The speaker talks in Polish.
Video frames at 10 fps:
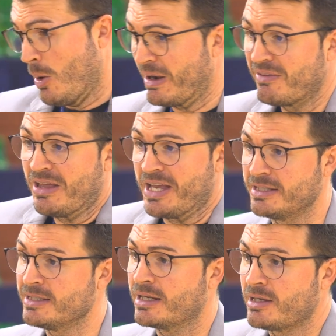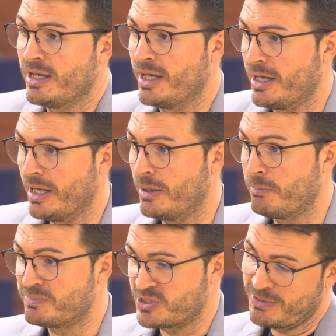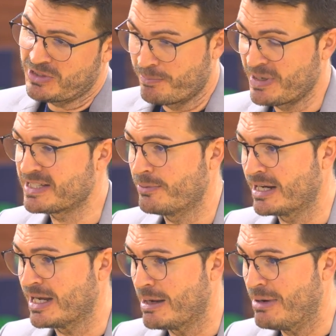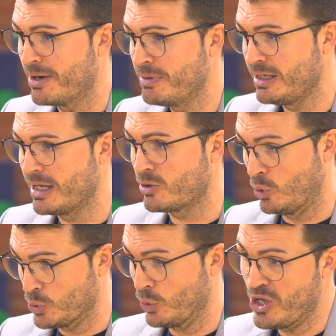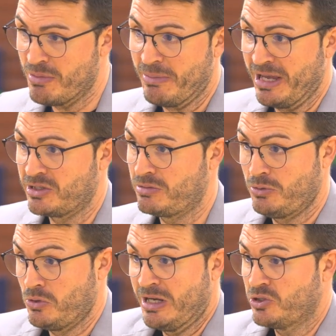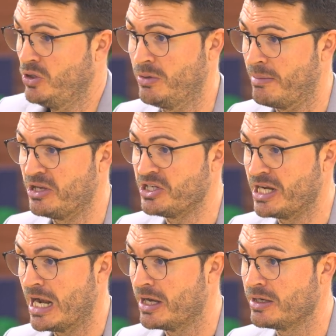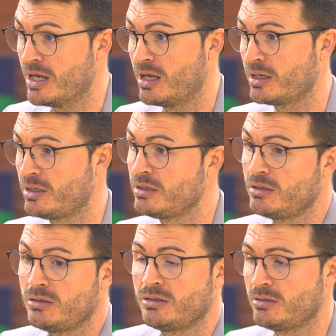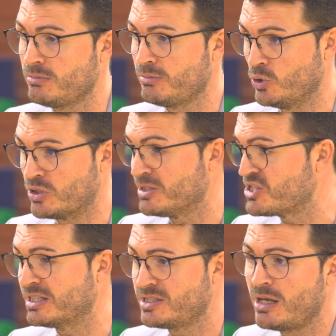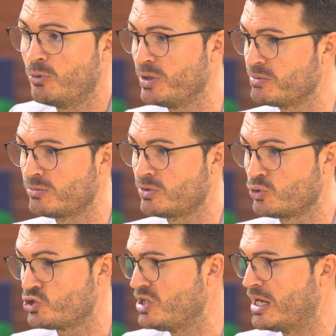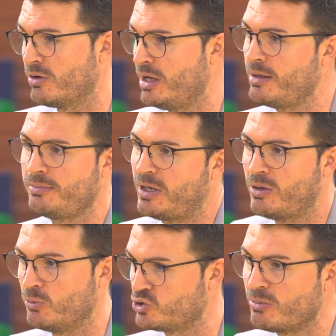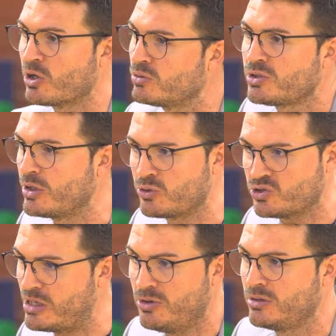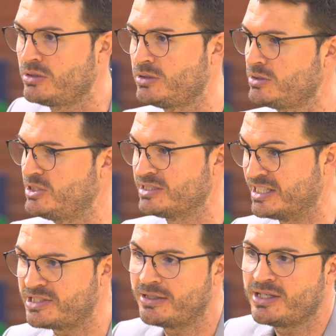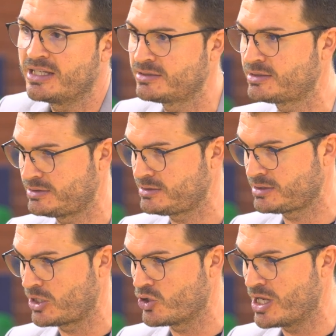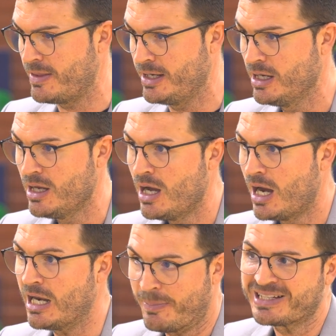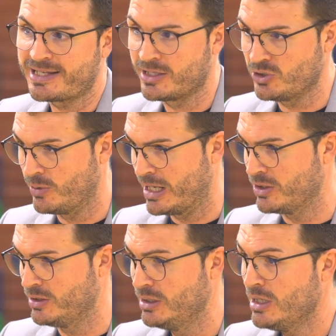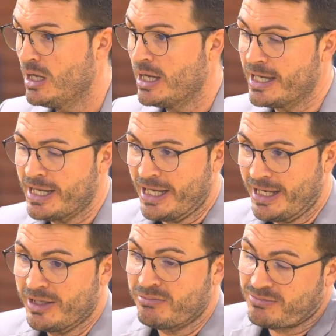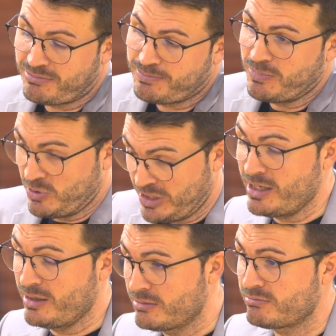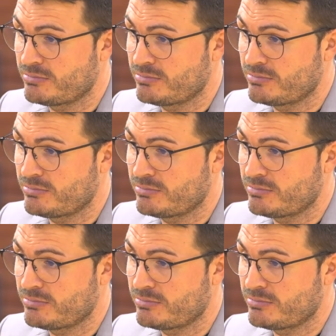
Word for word: Prawda jest, jak przedtem pierwsza bramka Hamarbi, kontrolujemy mecz. Był bardzo dobry mecz generalnie. Ja, i był ten czas i ja mówię drużyna, no, e, panowie, musimy kontynuować to samo. Jest niestety jest 0-1, ale praca jest dobra, no. E, I